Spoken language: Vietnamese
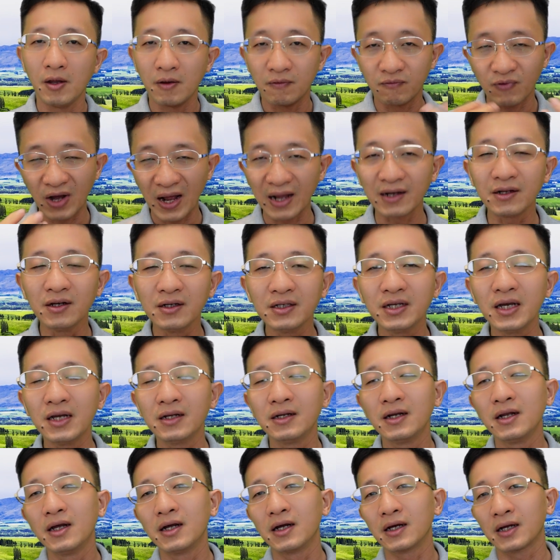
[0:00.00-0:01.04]
và đương nhiên
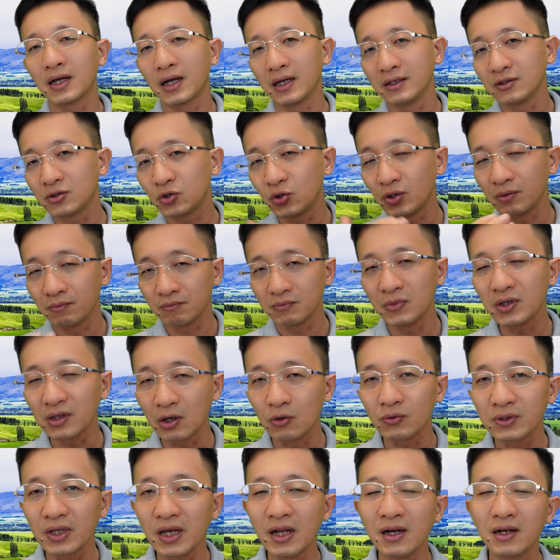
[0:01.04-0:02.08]
cái chuyện bước
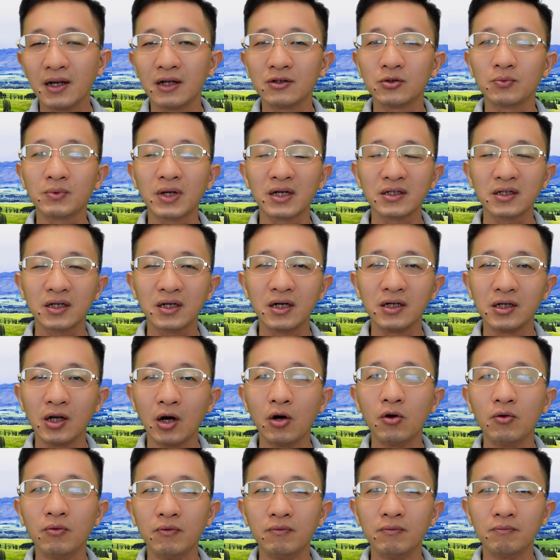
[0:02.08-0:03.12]
đầu tiên là chúng ta sẽ khởi
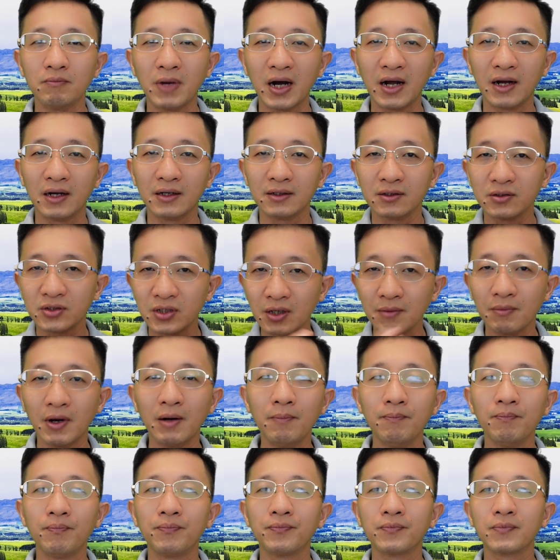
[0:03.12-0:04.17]
đầu bằng trường
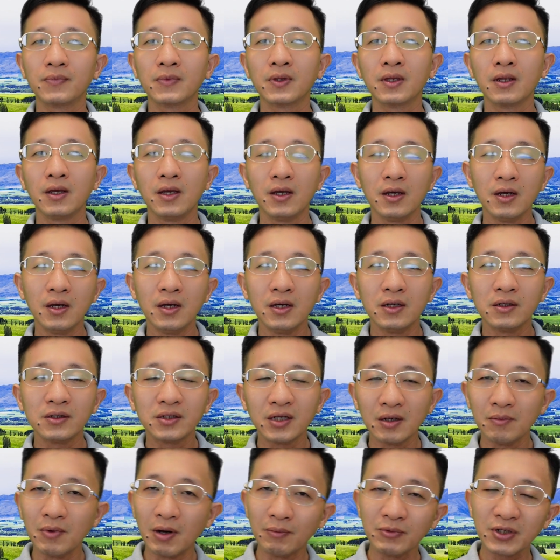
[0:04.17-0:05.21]
ấm
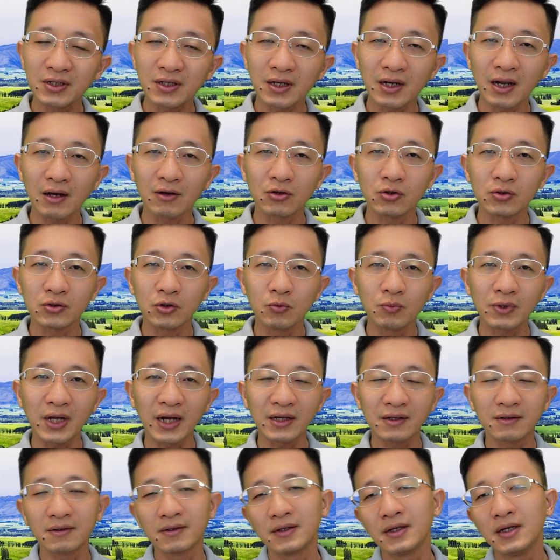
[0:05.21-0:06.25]
trường ấm như thế nào luôn đúng
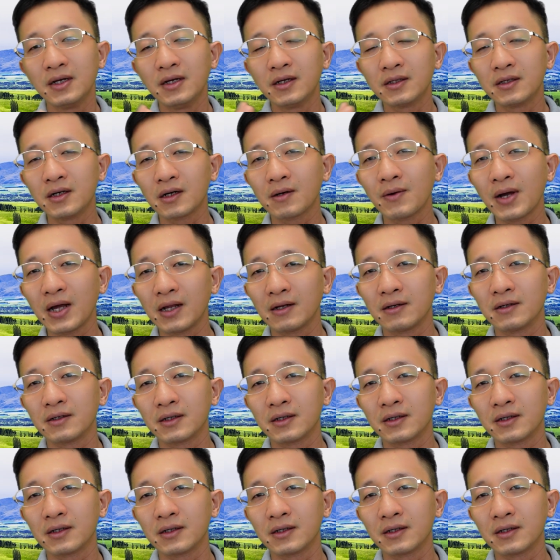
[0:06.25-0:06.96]
cách thưa các bạn